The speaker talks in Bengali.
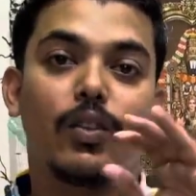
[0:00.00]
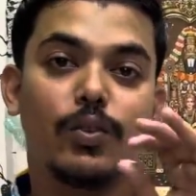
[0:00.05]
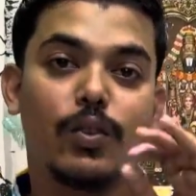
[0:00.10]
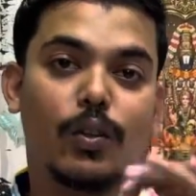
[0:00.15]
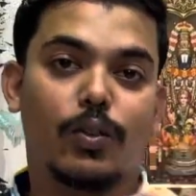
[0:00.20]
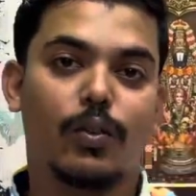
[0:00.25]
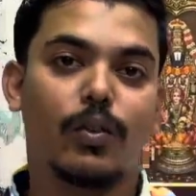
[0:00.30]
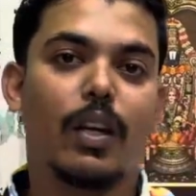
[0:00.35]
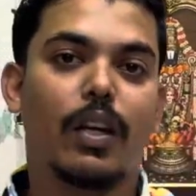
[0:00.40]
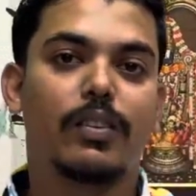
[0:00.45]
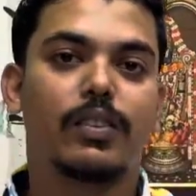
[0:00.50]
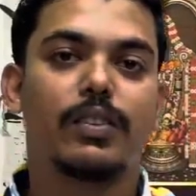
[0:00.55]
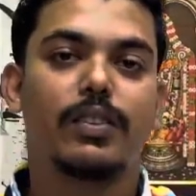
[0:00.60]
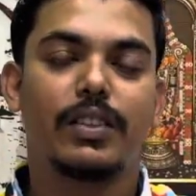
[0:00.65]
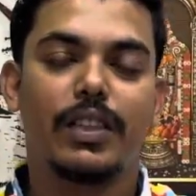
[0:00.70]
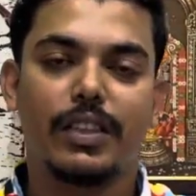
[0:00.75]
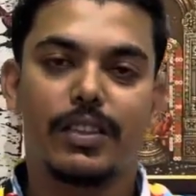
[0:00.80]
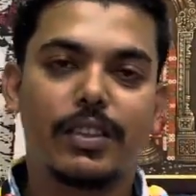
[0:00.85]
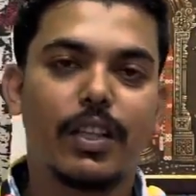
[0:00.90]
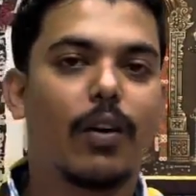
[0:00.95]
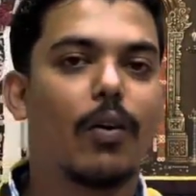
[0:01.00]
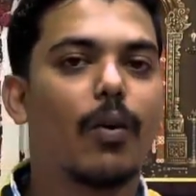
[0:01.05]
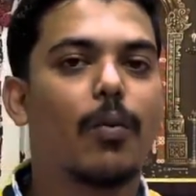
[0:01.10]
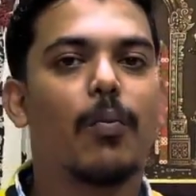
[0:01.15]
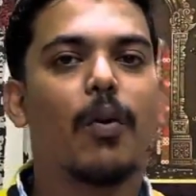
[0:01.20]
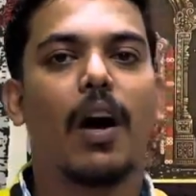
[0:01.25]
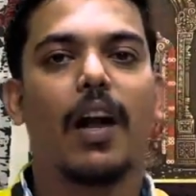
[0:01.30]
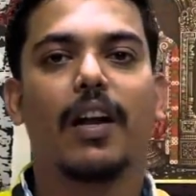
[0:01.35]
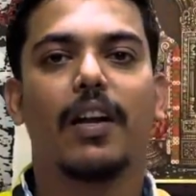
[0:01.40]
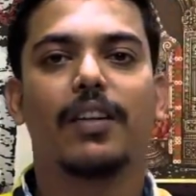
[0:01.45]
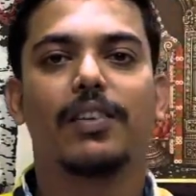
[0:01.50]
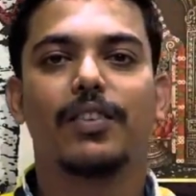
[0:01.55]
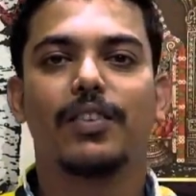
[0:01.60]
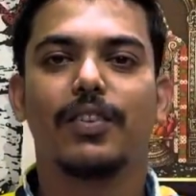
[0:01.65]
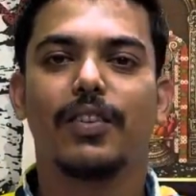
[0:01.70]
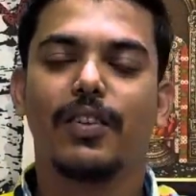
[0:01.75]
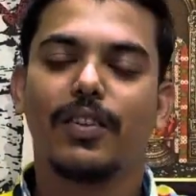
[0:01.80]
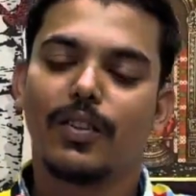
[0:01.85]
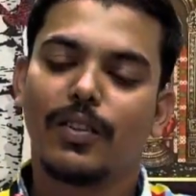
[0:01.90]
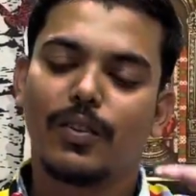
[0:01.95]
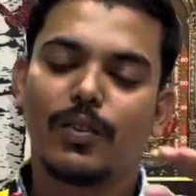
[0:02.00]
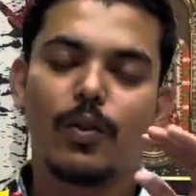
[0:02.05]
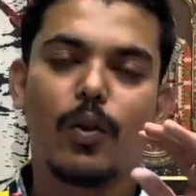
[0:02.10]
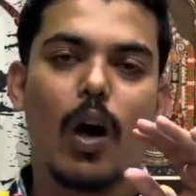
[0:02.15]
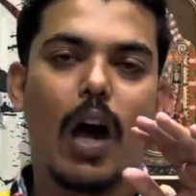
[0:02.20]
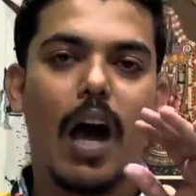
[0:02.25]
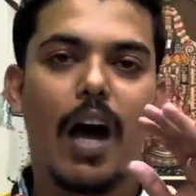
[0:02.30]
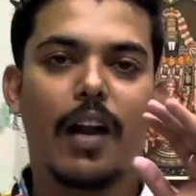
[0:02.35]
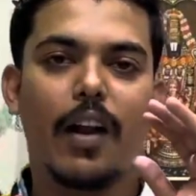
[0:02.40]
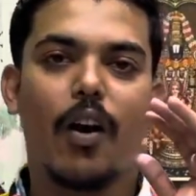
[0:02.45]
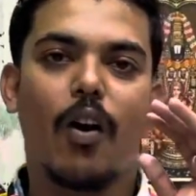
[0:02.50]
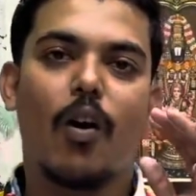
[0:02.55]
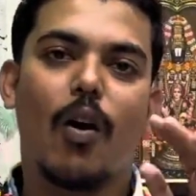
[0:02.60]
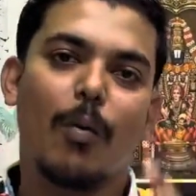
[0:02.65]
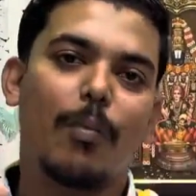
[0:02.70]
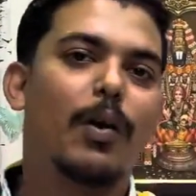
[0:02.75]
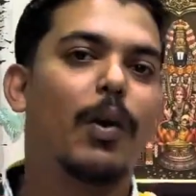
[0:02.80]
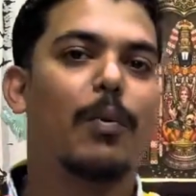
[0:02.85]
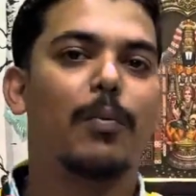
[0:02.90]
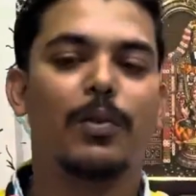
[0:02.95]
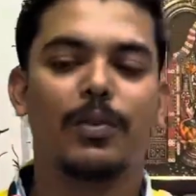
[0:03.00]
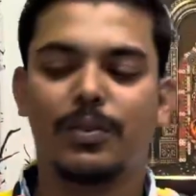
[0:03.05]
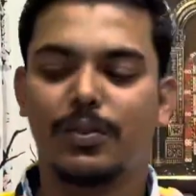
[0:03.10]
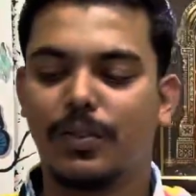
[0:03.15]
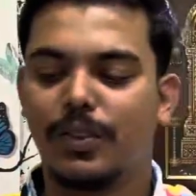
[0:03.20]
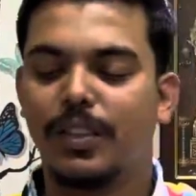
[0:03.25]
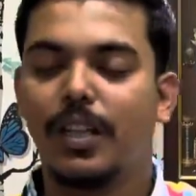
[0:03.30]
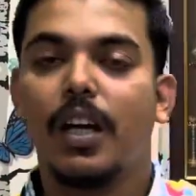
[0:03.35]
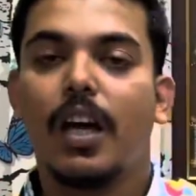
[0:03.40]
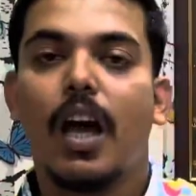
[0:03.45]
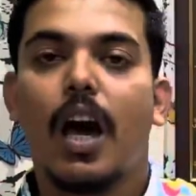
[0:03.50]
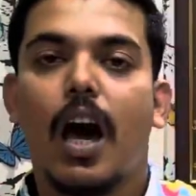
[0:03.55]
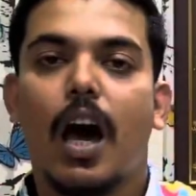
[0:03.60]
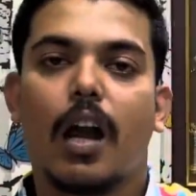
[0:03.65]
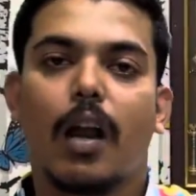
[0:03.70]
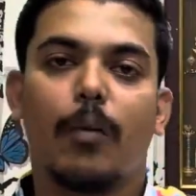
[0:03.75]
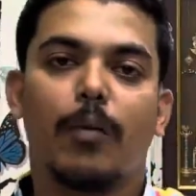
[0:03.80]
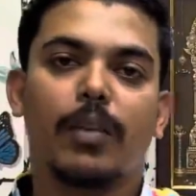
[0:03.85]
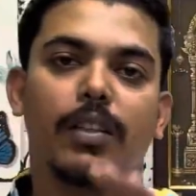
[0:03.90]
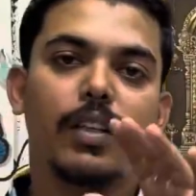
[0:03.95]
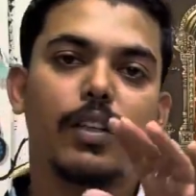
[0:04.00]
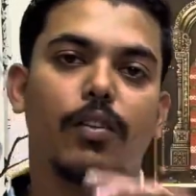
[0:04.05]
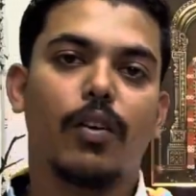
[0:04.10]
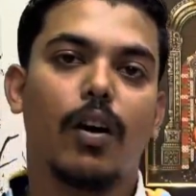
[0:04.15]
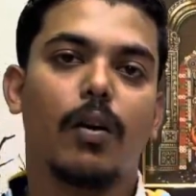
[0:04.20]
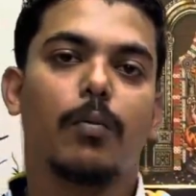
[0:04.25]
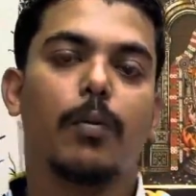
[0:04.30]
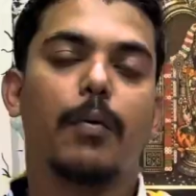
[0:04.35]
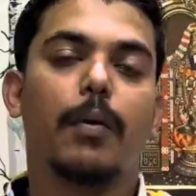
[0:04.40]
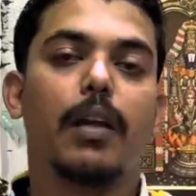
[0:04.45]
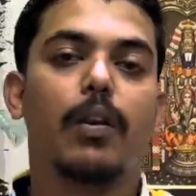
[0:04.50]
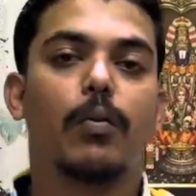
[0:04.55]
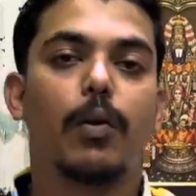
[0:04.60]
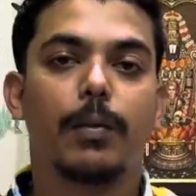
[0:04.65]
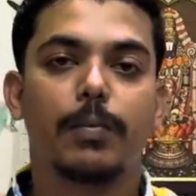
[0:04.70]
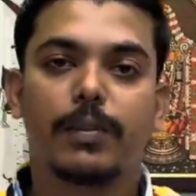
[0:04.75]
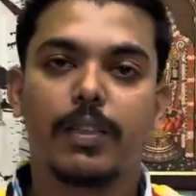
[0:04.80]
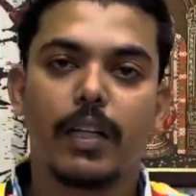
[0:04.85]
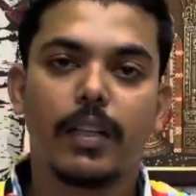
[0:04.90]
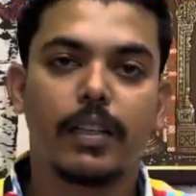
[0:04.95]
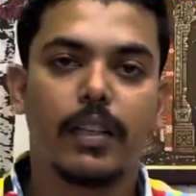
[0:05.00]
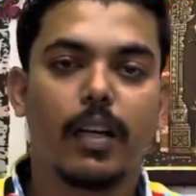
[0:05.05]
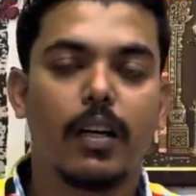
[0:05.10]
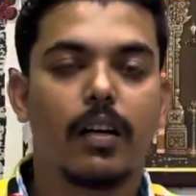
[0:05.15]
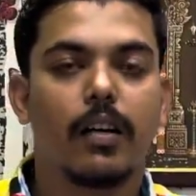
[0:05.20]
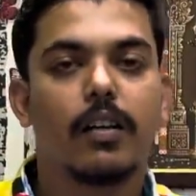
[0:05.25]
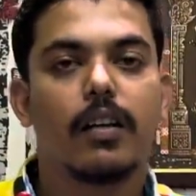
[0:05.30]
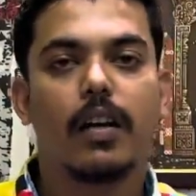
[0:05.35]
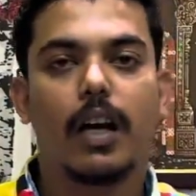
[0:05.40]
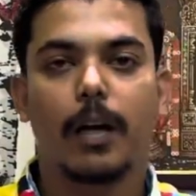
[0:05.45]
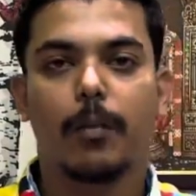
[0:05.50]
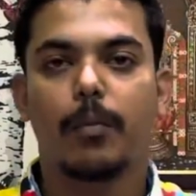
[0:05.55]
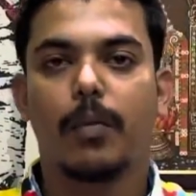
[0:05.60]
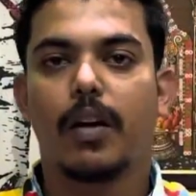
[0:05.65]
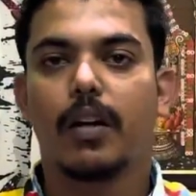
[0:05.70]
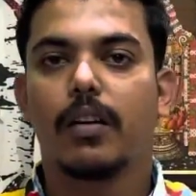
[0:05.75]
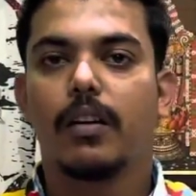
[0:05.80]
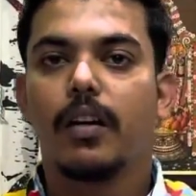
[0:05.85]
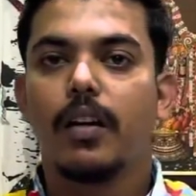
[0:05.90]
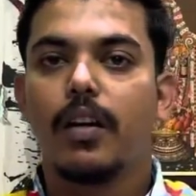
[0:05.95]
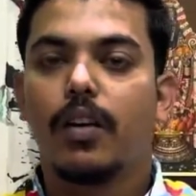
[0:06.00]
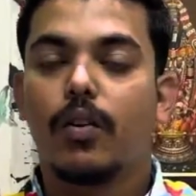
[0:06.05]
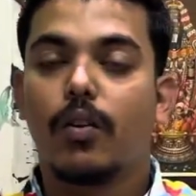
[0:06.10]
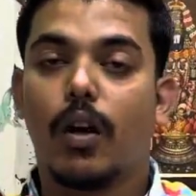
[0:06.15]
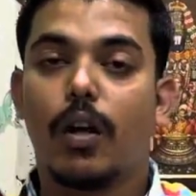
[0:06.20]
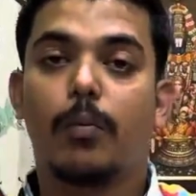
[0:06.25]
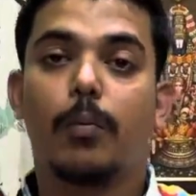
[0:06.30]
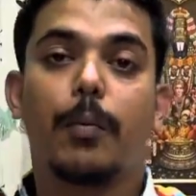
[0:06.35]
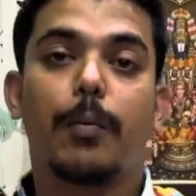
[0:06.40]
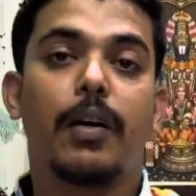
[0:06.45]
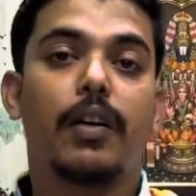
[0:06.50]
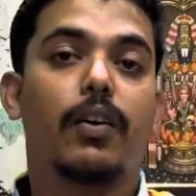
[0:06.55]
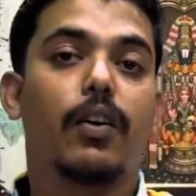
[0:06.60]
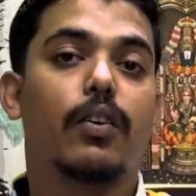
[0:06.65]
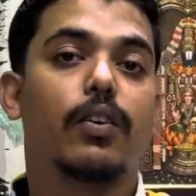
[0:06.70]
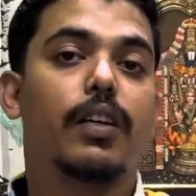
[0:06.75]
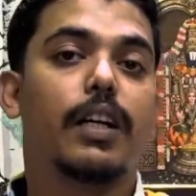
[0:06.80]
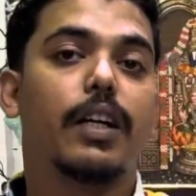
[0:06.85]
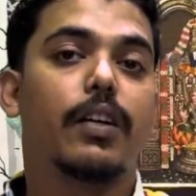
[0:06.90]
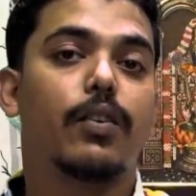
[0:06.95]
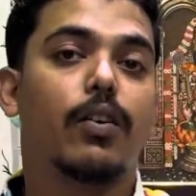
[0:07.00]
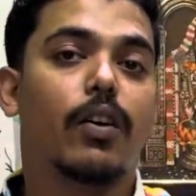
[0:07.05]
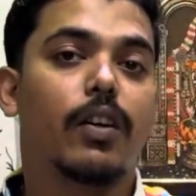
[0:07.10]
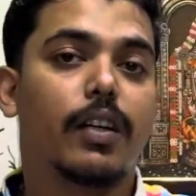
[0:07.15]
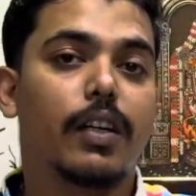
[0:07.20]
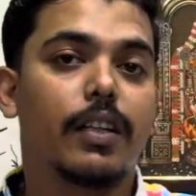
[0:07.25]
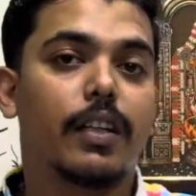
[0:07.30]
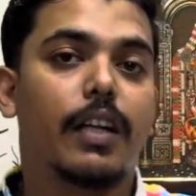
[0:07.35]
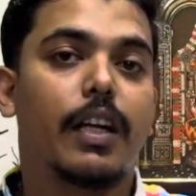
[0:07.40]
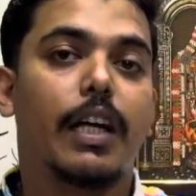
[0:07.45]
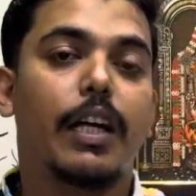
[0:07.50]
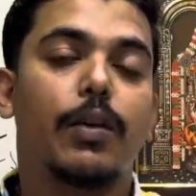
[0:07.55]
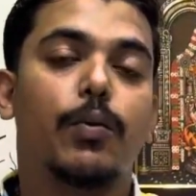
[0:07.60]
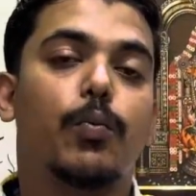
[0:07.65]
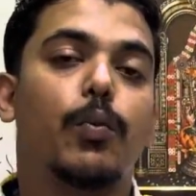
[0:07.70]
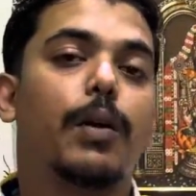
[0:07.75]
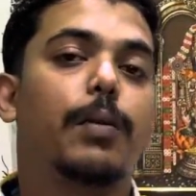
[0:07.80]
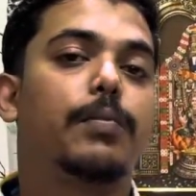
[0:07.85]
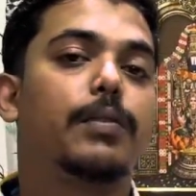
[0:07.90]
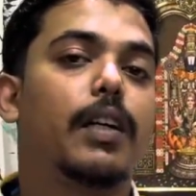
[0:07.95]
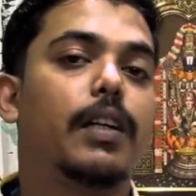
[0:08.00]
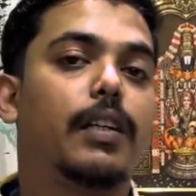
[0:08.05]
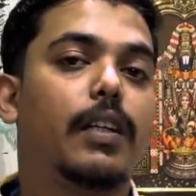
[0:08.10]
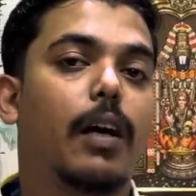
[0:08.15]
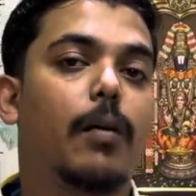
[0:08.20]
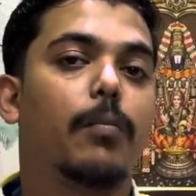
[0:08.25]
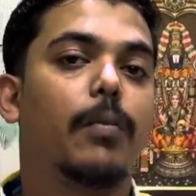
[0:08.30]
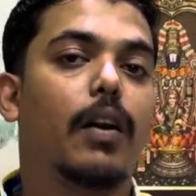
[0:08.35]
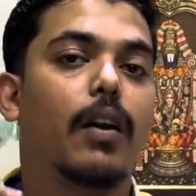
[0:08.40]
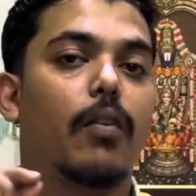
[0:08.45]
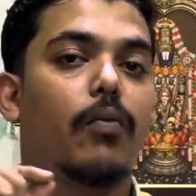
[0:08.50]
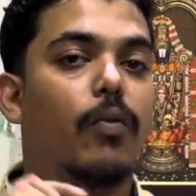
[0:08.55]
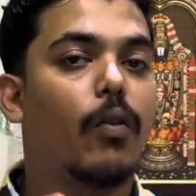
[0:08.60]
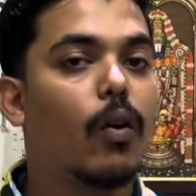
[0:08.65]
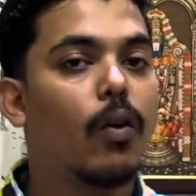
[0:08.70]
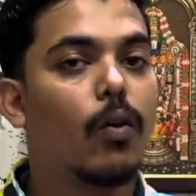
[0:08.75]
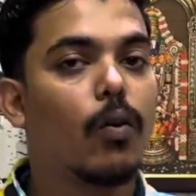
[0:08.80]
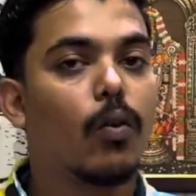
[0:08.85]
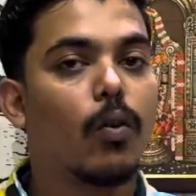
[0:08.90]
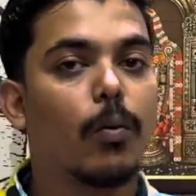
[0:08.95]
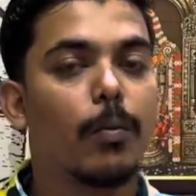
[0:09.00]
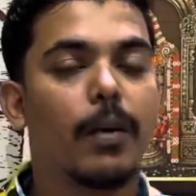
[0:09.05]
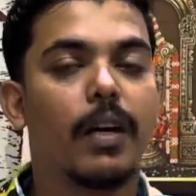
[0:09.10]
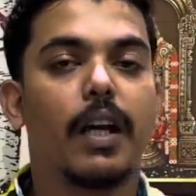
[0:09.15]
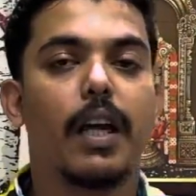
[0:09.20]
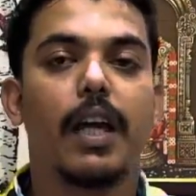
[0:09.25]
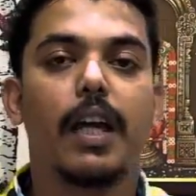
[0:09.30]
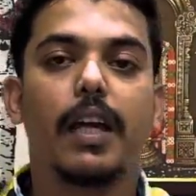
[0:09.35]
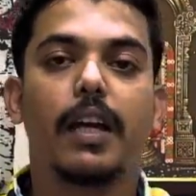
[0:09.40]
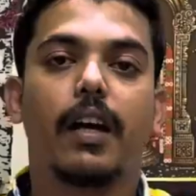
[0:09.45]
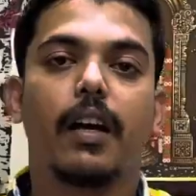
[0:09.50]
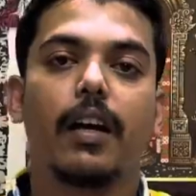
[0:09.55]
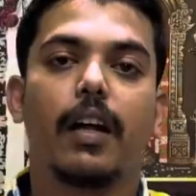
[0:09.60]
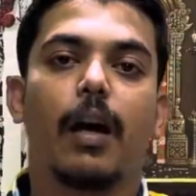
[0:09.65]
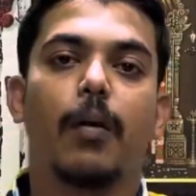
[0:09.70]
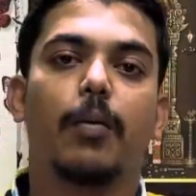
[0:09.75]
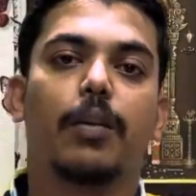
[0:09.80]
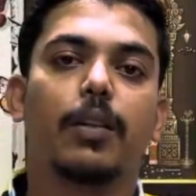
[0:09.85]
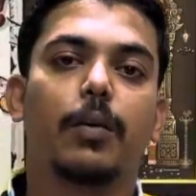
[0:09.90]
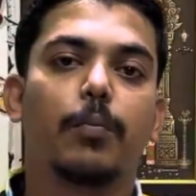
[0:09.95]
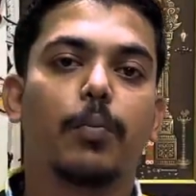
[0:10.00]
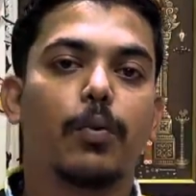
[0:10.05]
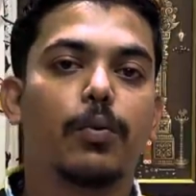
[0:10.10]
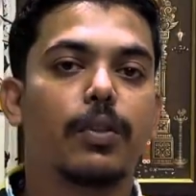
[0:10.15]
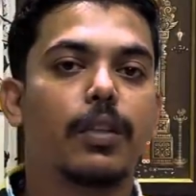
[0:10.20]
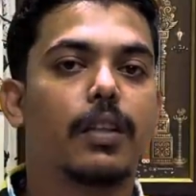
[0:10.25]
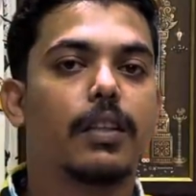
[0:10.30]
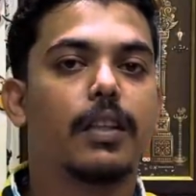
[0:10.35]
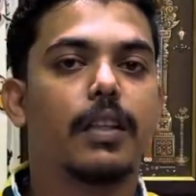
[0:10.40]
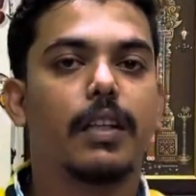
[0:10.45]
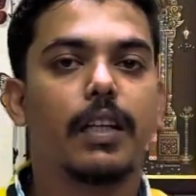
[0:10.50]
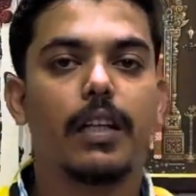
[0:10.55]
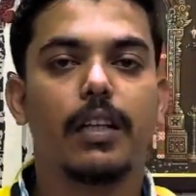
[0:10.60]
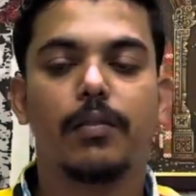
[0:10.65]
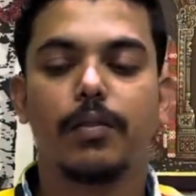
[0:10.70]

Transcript: যতটা চেষ্টা করব আনার জন্য তো আনা হবে অবশ্যই আর আমাদের রয়্যাল মোবাইল ওয়েবসাইটটা একবার রয়্যাল মোবাইল ডট নেট ডট ইন এই ওয়েবসাইটটা আপনারা ফলো করবেন এইখানে আমাদের প্রত্যেক দিন